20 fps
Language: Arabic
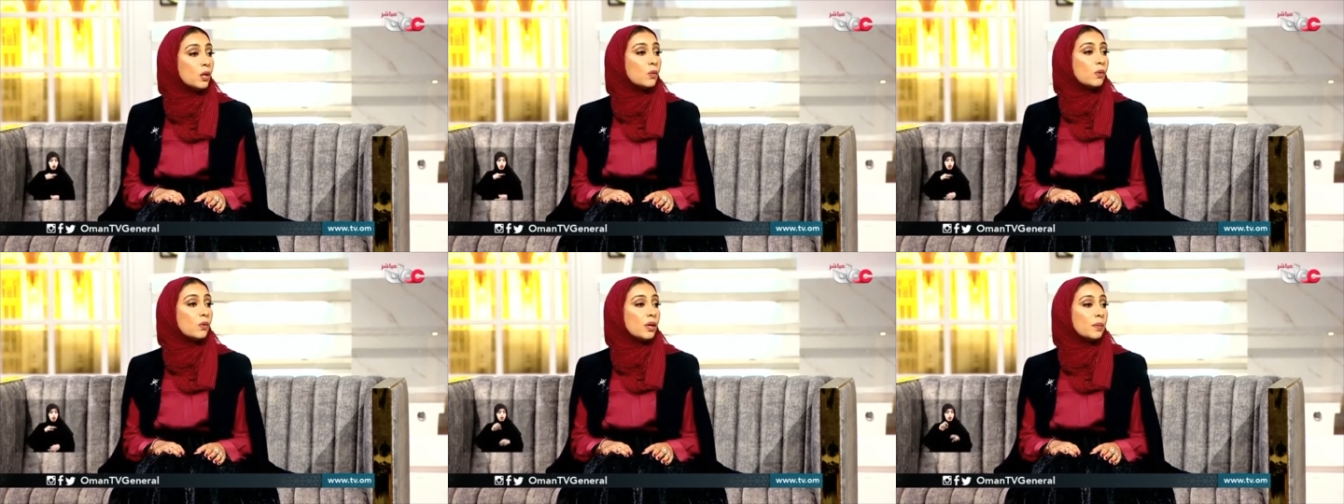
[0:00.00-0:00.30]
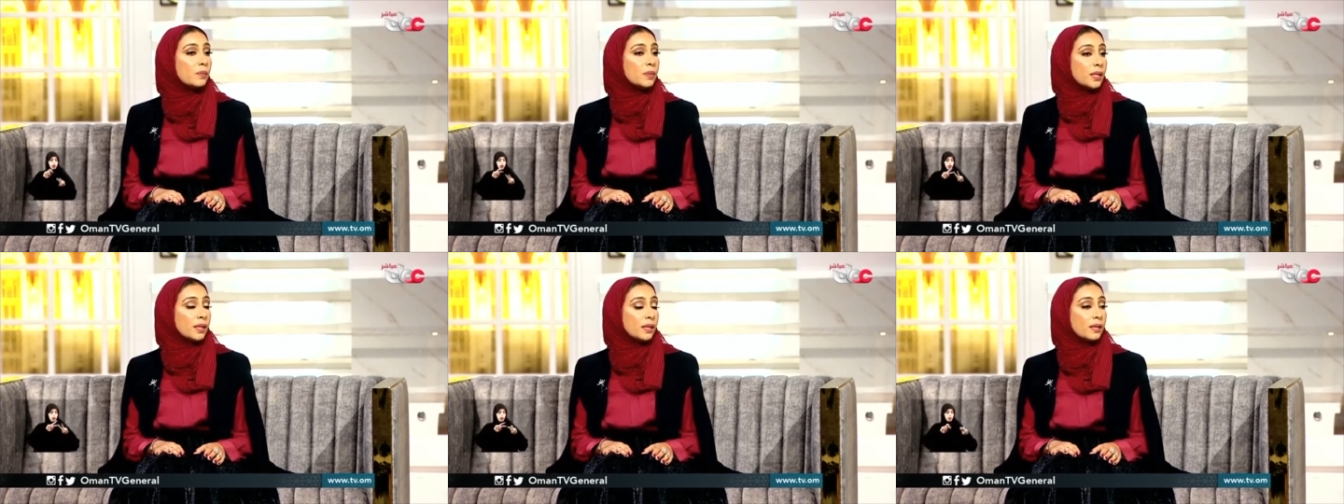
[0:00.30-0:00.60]

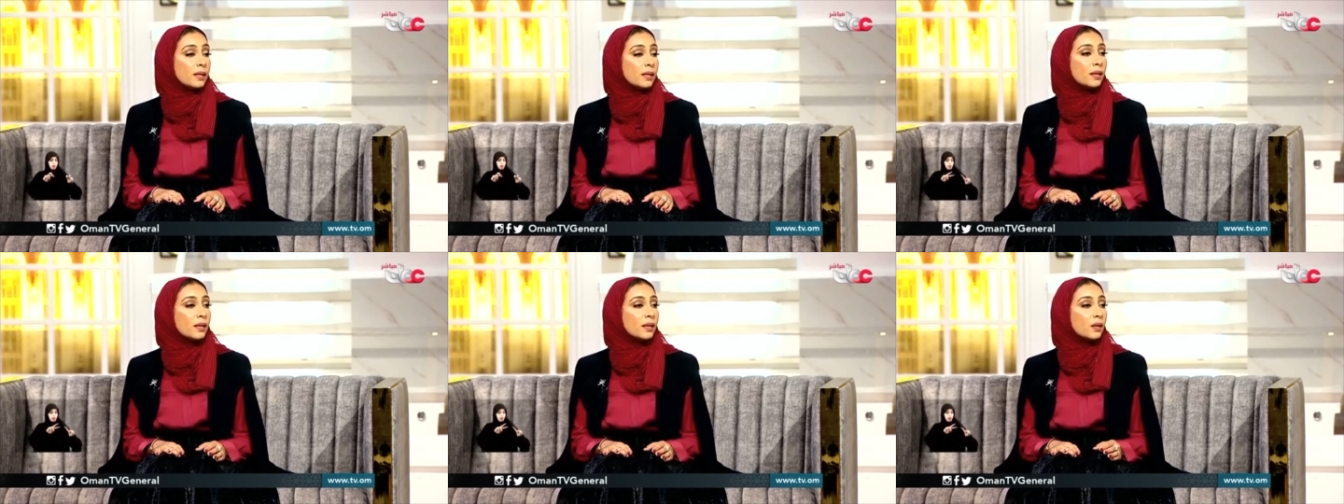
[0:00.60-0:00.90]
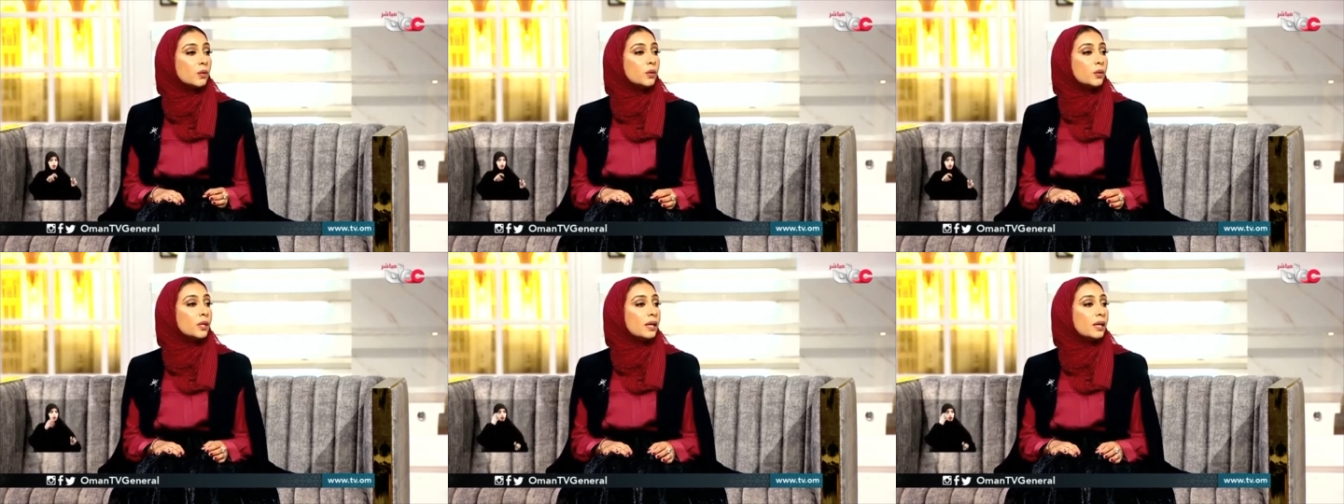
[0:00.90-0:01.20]

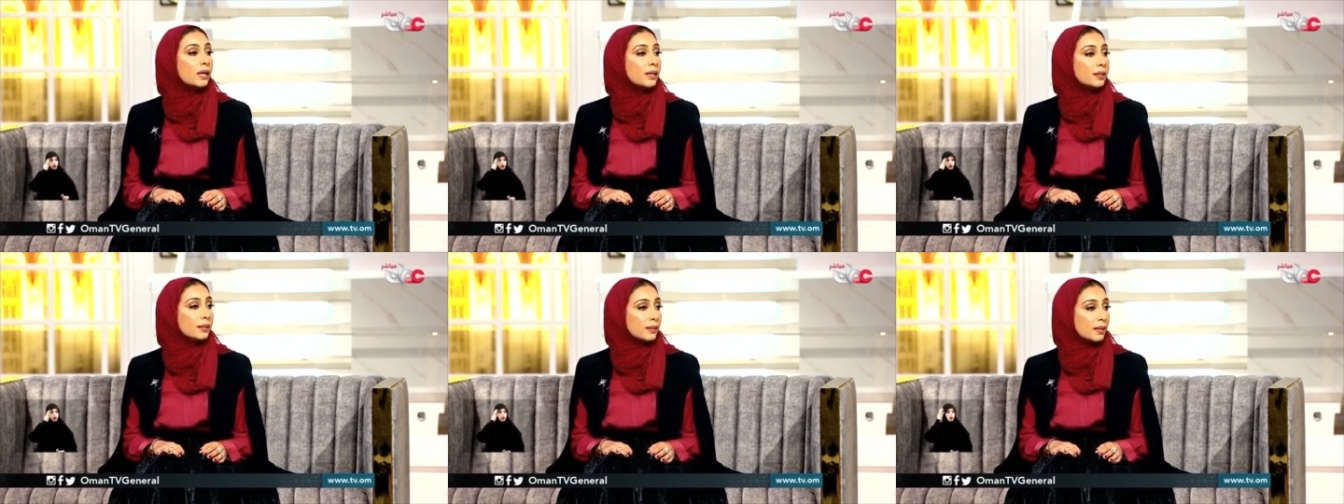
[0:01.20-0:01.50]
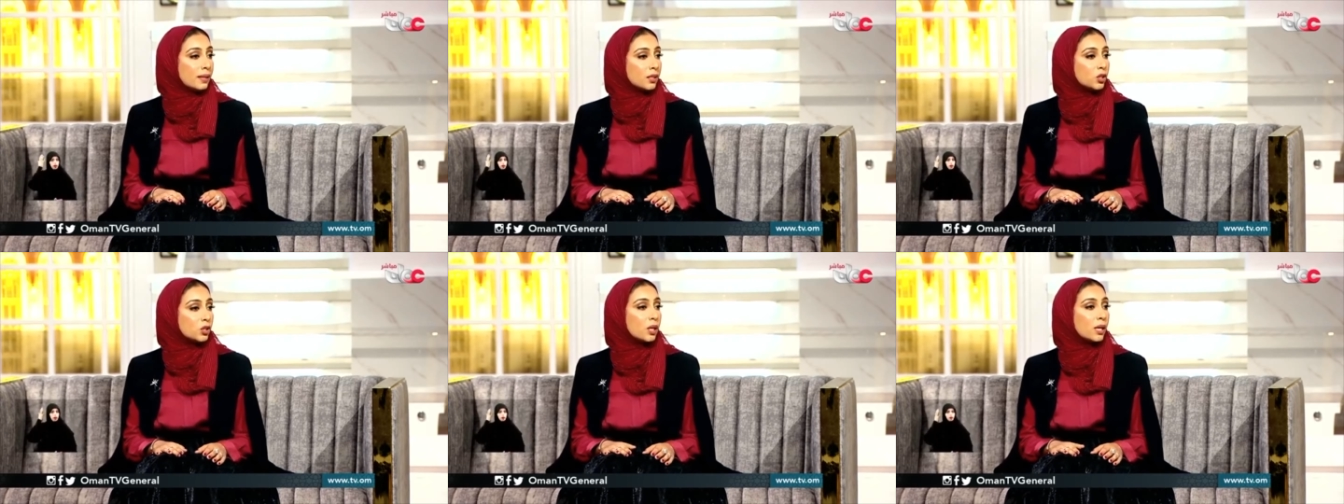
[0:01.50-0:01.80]
وبقدرات
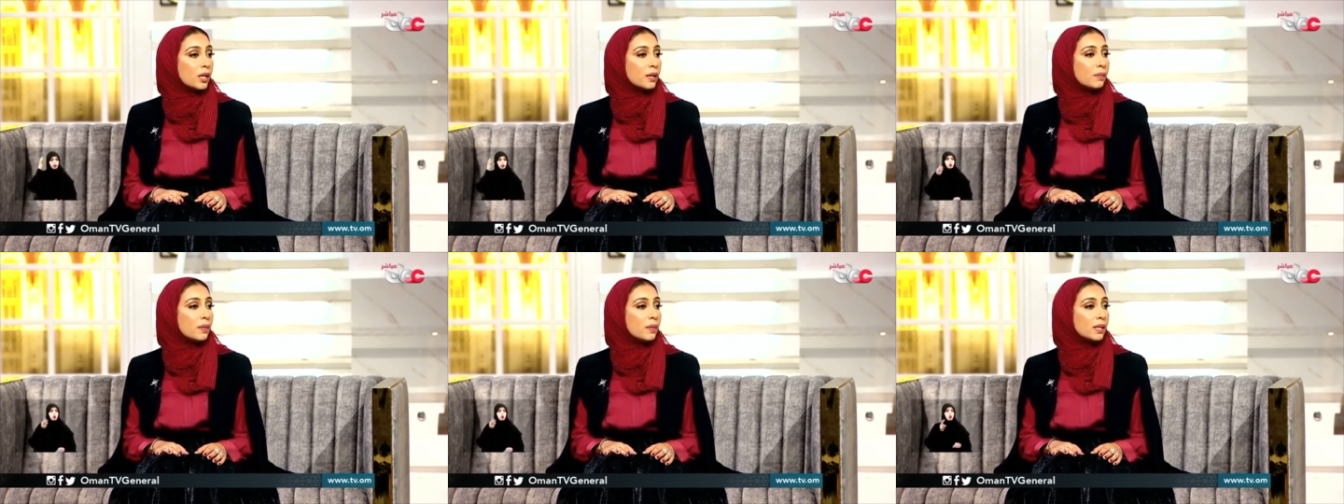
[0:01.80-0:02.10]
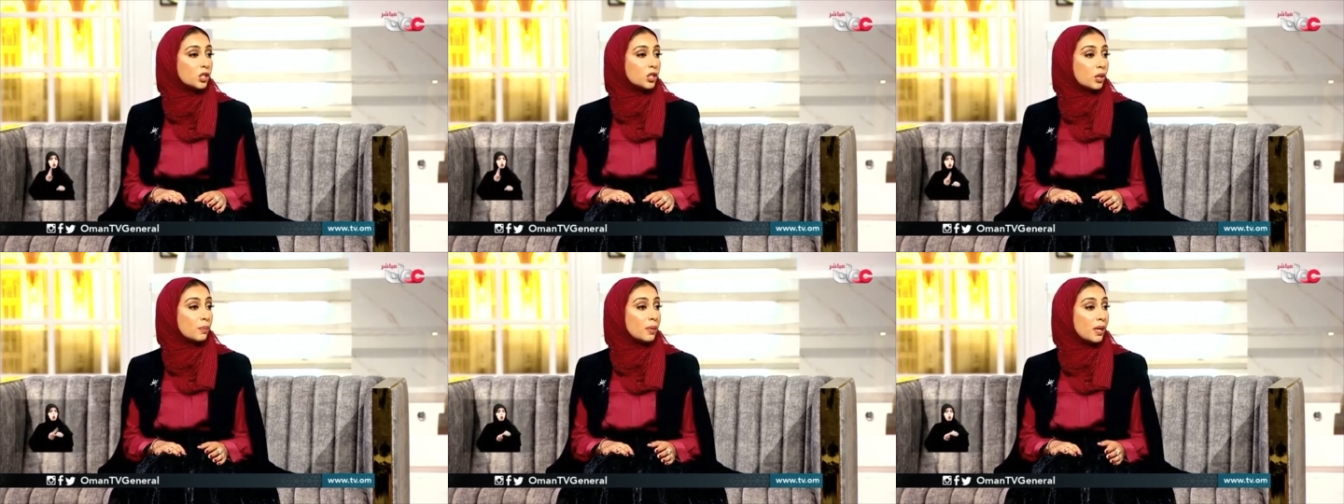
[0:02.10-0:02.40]
الشاب
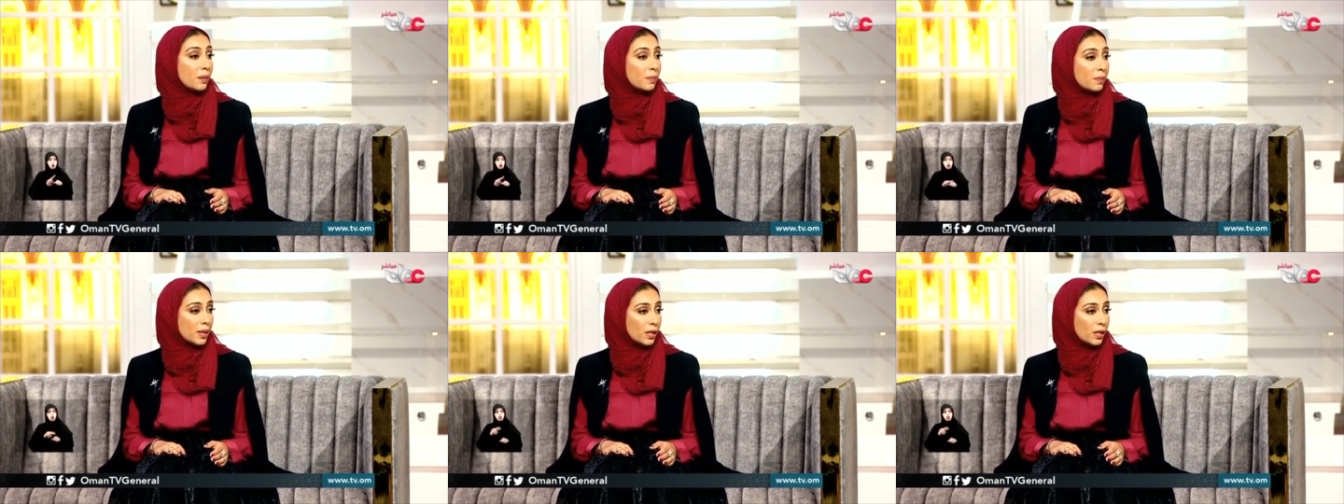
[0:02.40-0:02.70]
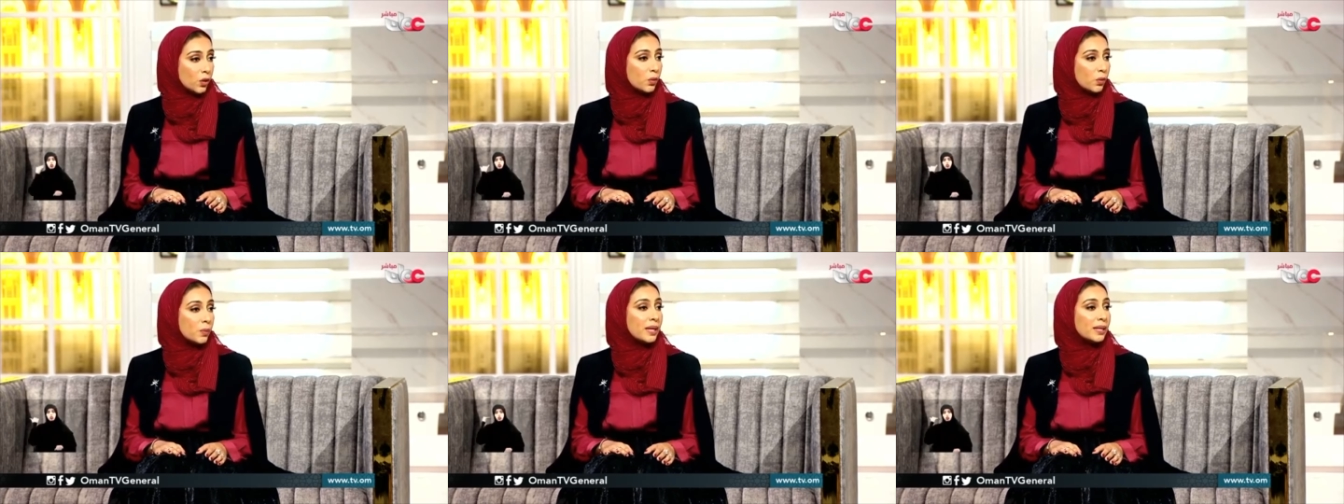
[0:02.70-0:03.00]
الشباب
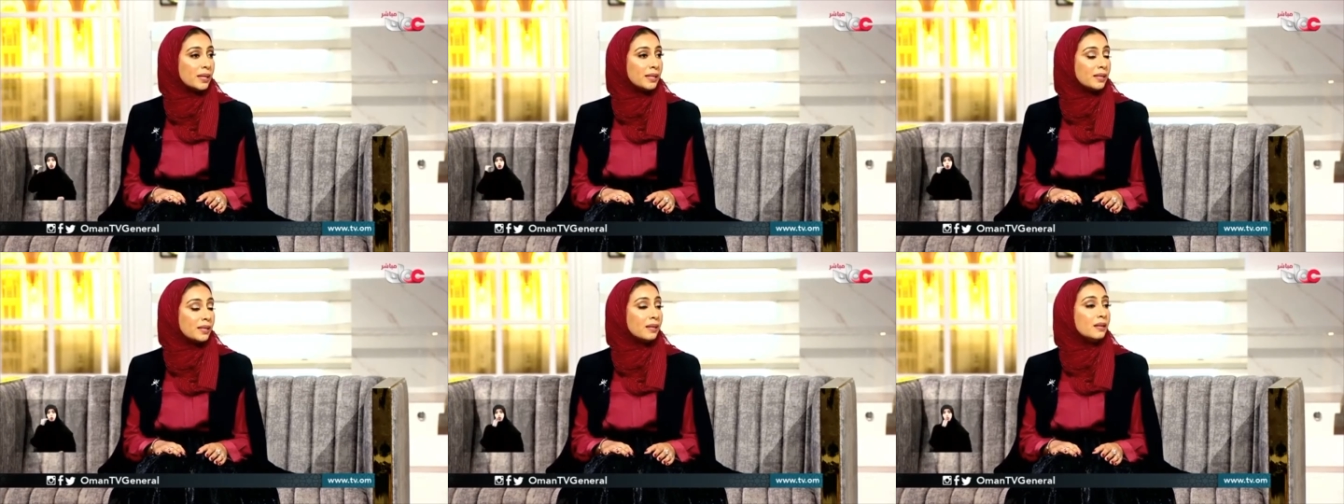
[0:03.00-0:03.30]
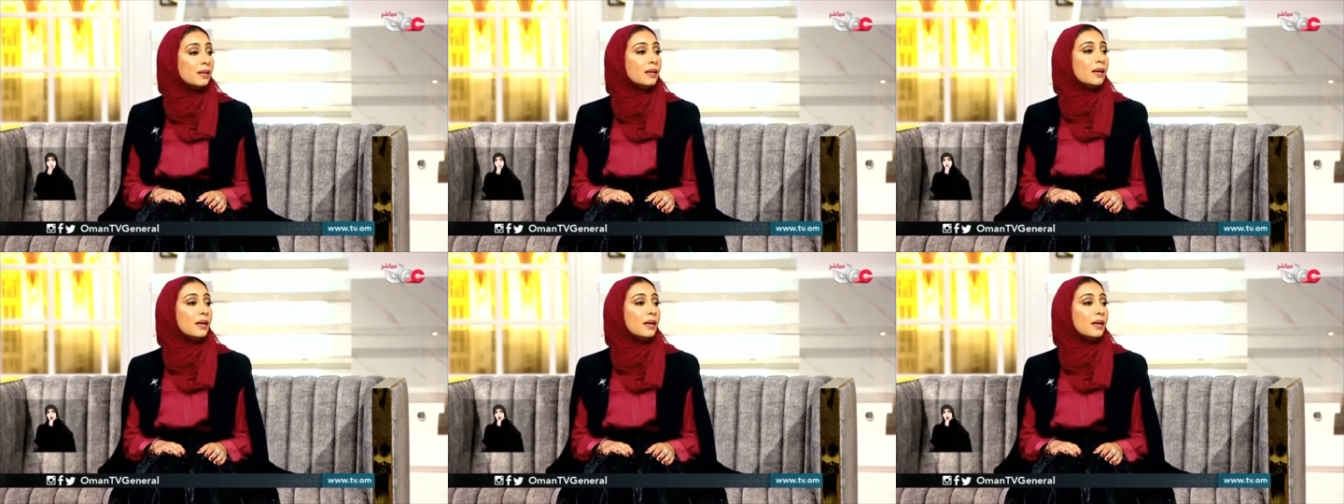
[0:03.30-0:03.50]
العماني